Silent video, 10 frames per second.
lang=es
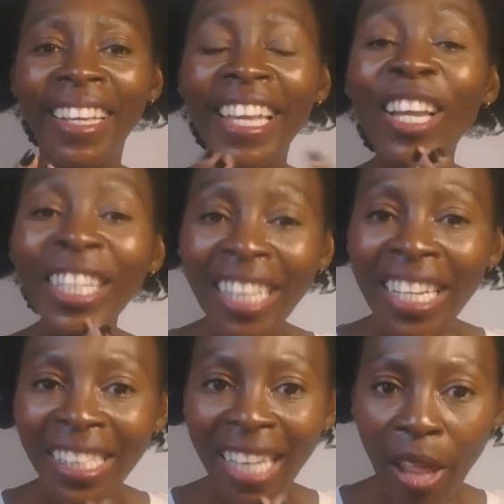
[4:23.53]
¿Y qué
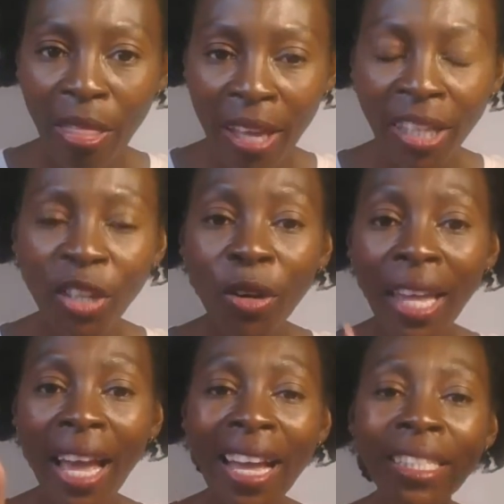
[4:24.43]
tienes que hacer? Quiero que
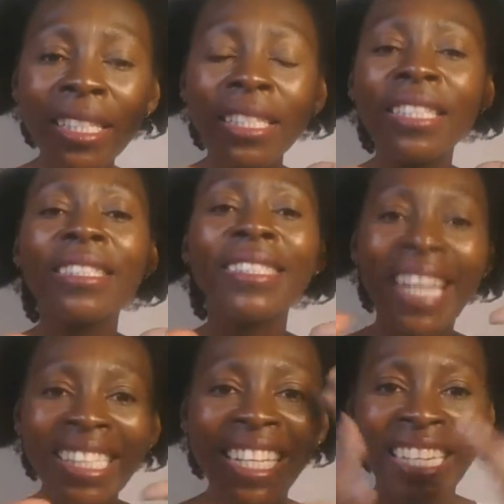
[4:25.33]
hagas
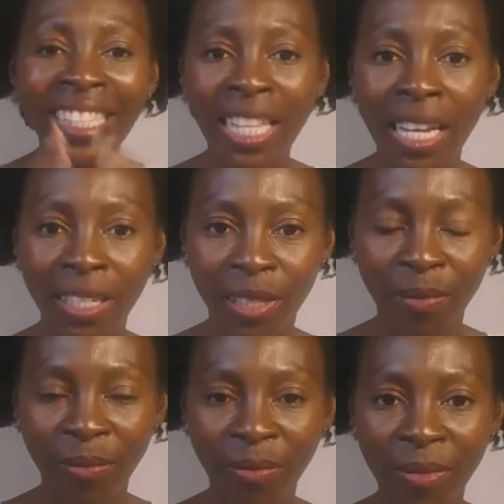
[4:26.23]
tres listas.
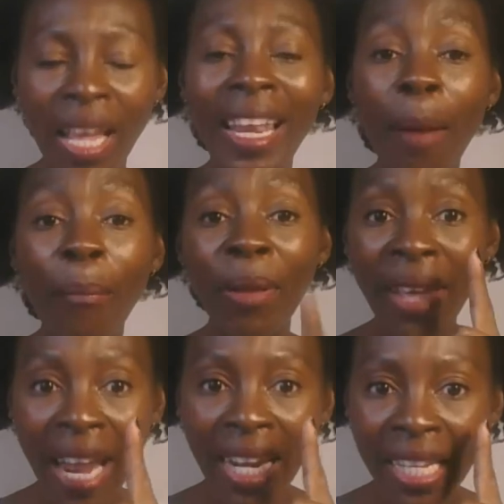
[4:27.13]
La
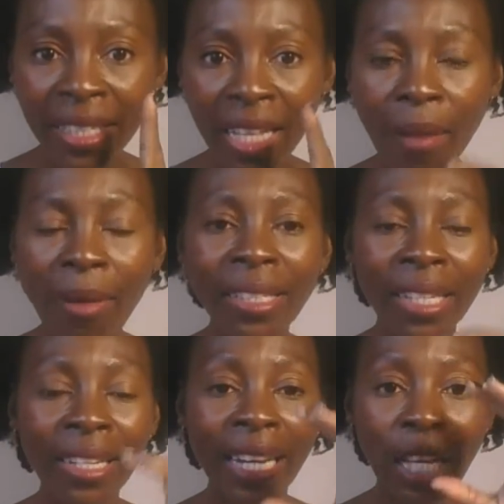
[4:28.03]
primera lista va a
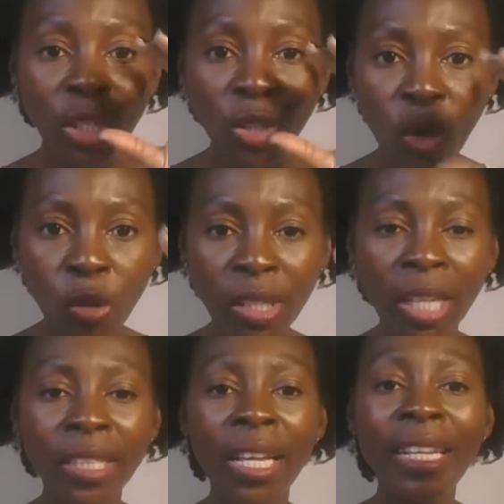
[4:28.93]
ser de las
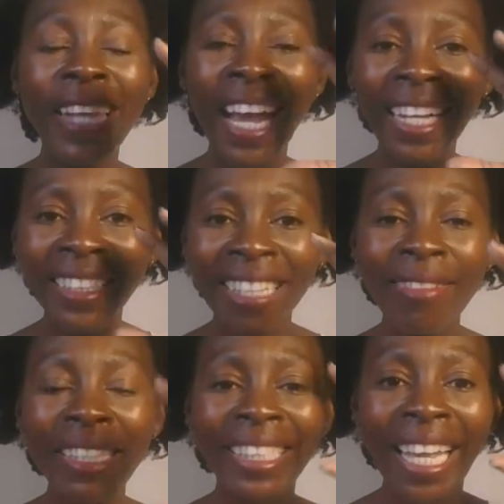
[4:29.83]
cosas
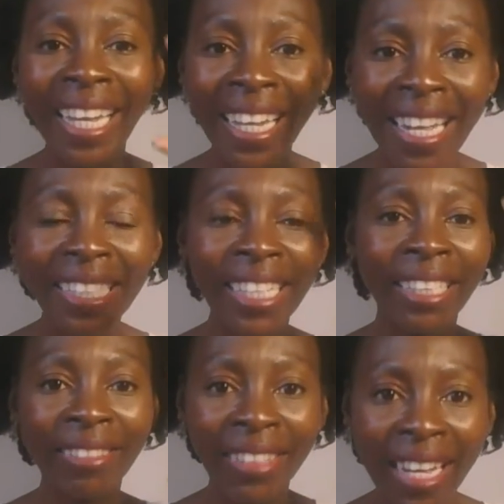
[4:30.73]
negativas que crees que
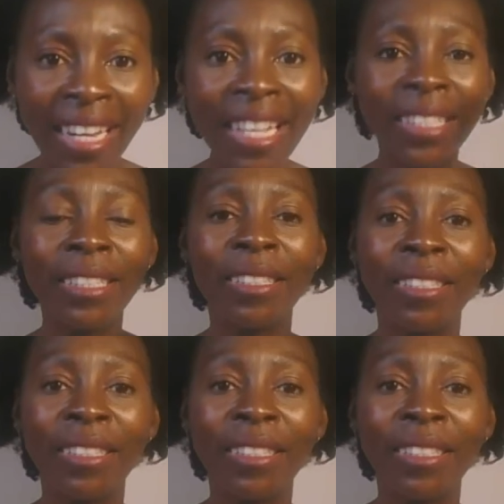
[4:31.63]
tienes